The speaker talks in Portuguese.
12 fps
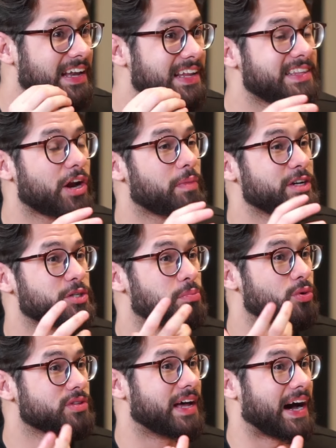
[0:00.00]
É, é, literalmente
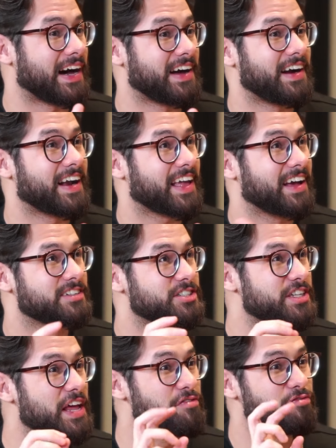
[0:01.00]
mudar
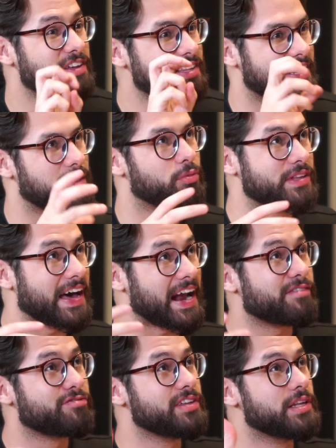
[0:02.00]
de vida, né? Mudar
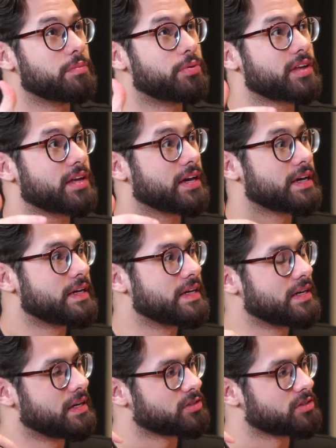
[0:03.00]
a vida, porque vida.